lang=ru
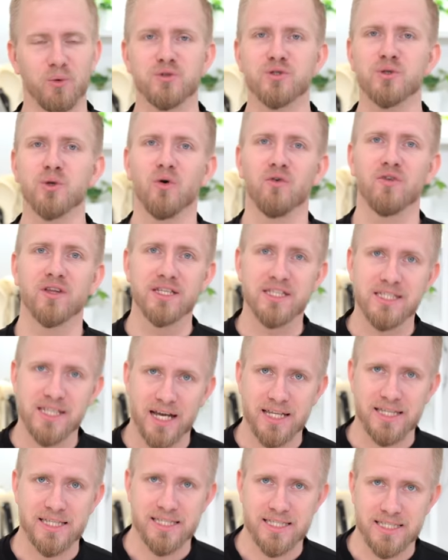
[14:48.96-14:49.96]
условно
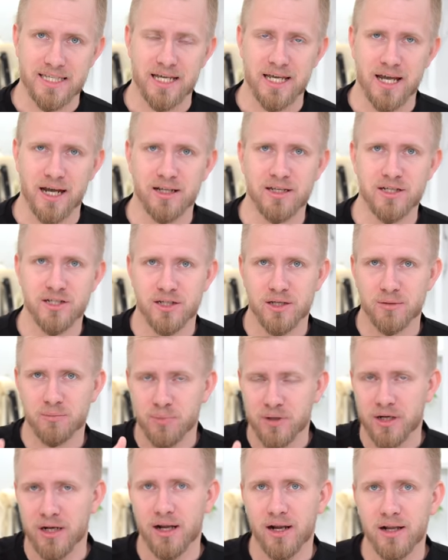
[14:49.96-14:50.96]
задней стояночки
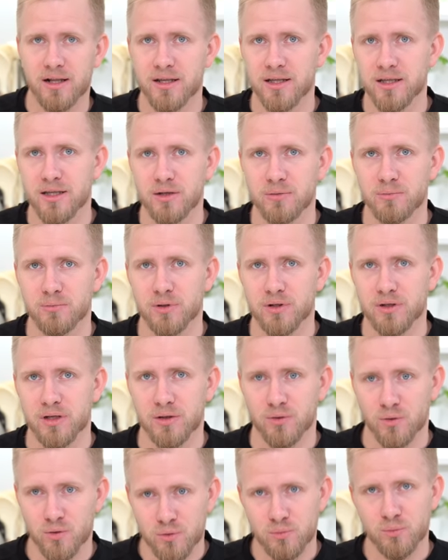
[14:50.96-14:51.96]
параллельный импорт,
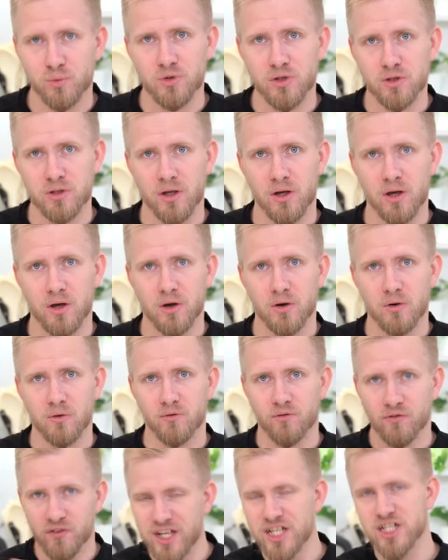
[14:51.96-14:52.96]
который будет
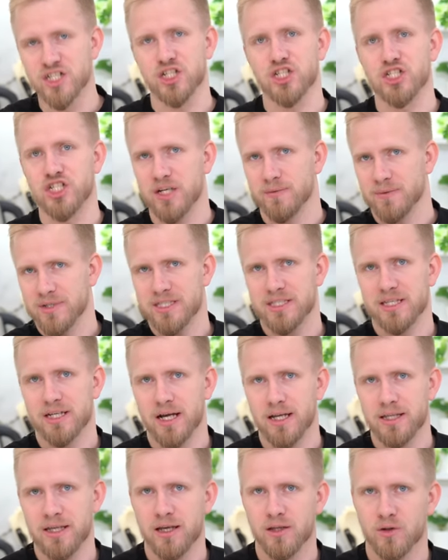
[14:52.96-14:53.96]
Выше, чем на
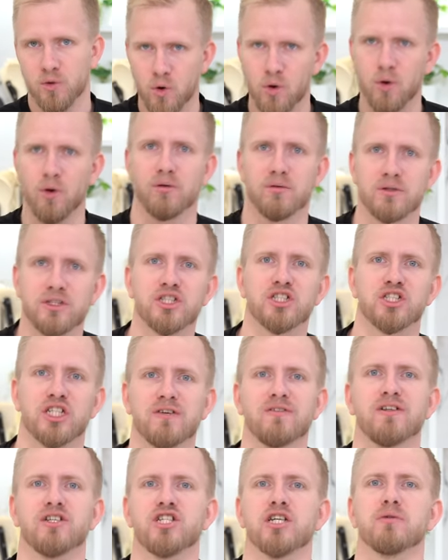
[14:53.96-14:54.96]
стороне, но
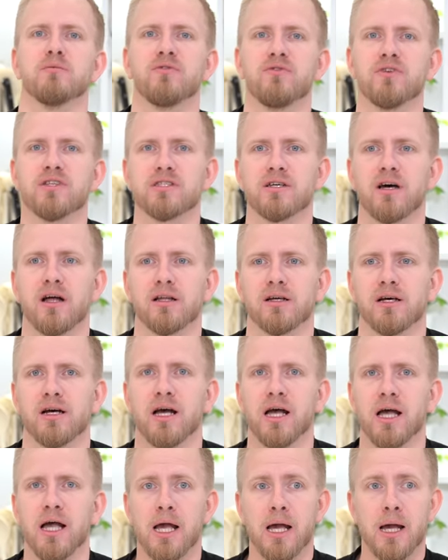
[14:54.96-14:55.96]
дешевле, чем официалка.
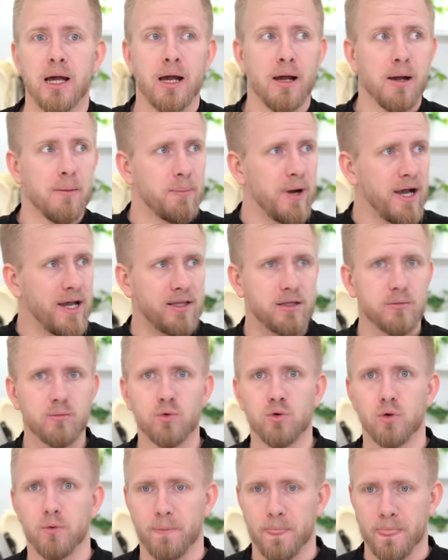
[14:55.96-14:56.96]

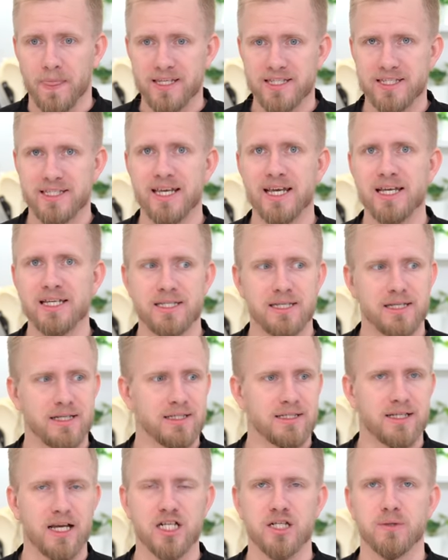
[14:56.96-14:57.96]
Поэтому здесь,
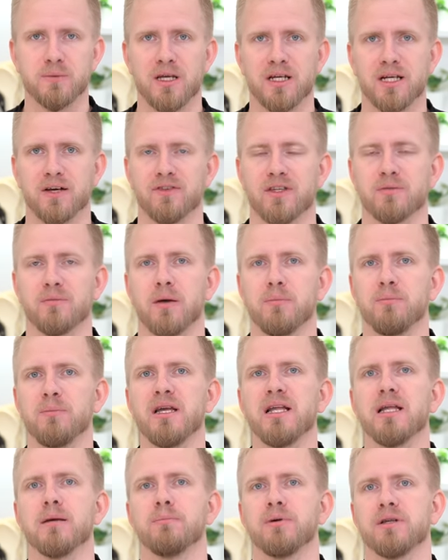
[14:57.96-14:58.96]
скажем так,
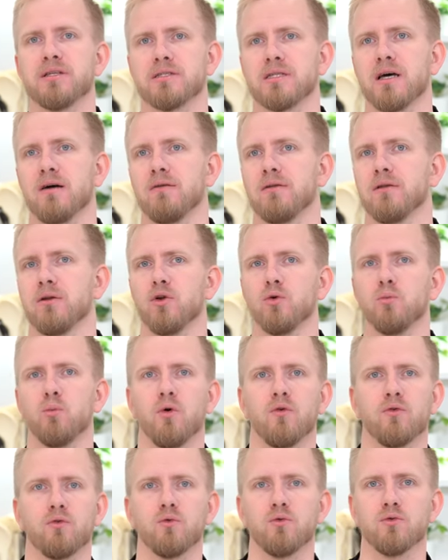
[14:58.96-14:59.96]
автомобили представлены на
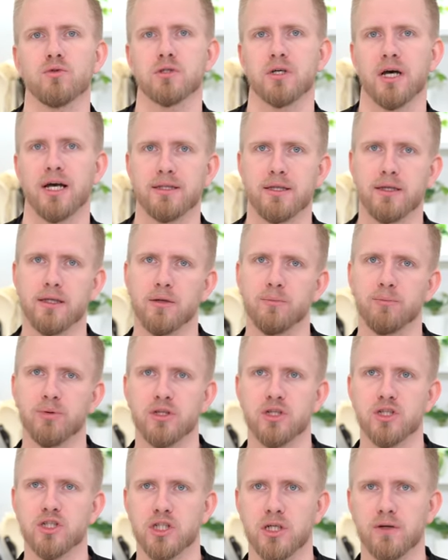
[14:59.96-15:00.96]
любой вкус. Хотите
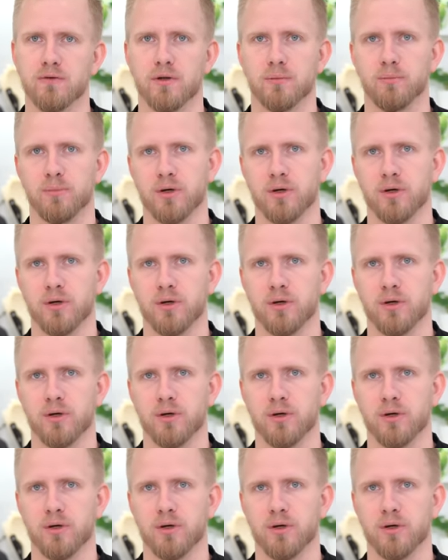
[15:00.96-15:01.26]
подешевле,